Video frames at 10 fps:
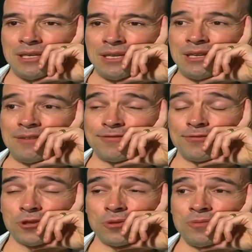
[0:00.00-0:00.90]
e, e
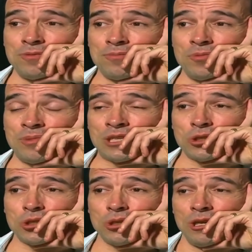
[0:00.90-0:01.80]
foram
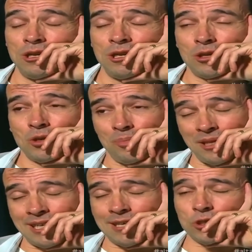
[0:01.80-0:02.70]
momentos
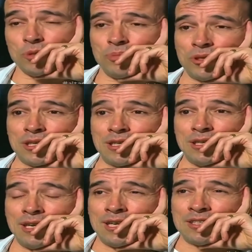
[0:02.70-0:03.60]
complicados,
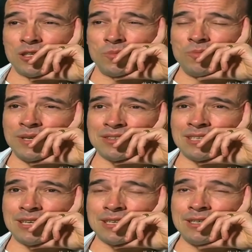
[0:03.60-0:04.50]
porque são
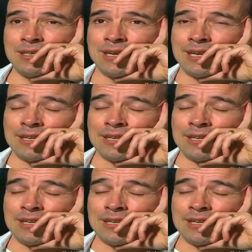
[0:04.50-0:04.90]
momentos em que